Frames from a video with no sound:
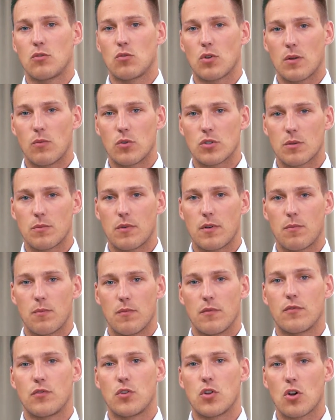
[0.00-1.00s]
które możemy
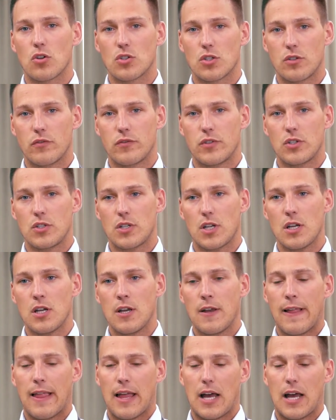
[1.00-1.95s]
wdrożyć w życie,